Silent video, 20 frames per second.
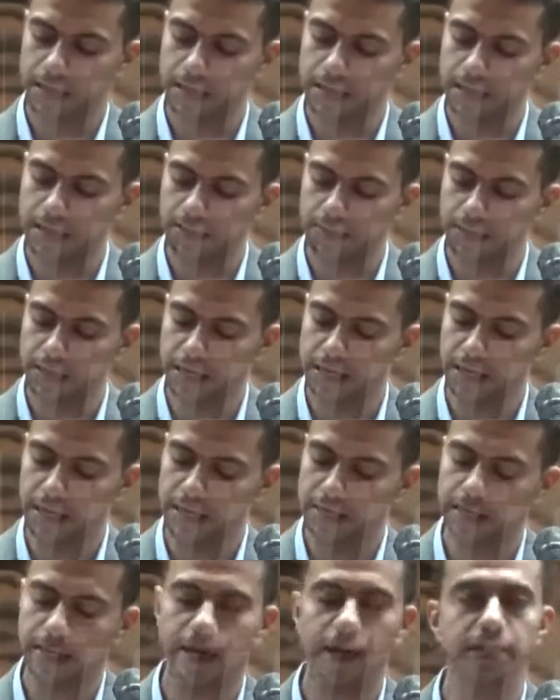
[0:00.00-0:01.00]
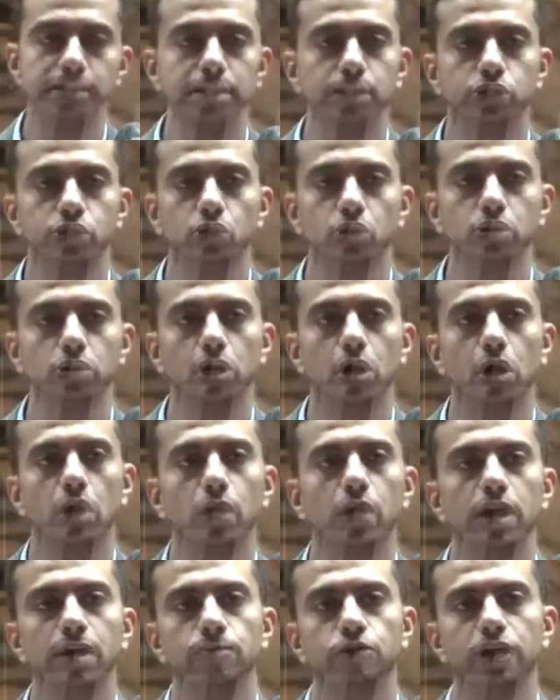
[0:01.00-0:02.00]
كان بيجعل جهاز الشرطه
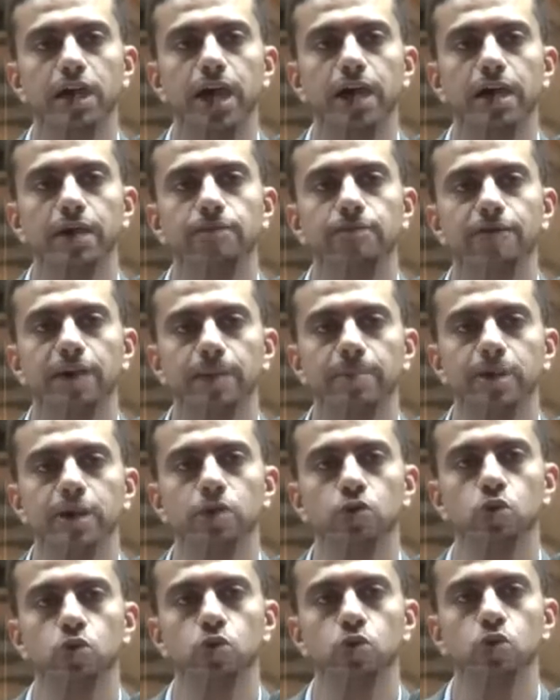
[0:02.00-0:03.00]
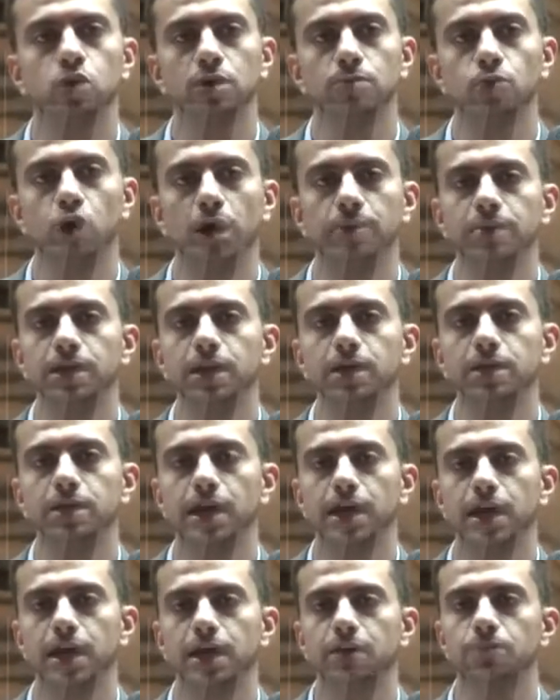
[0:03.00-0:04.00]
هو اللي متحكم في عمليه حضور المحامين
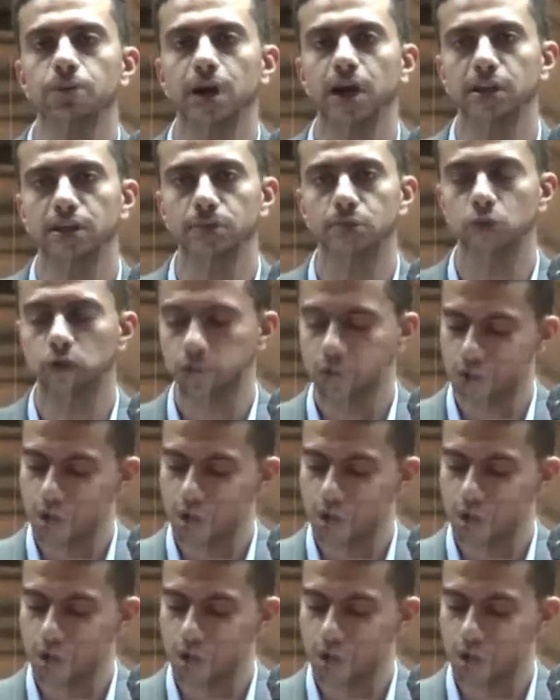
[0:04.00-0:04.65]
للتحقيقات من عدمه.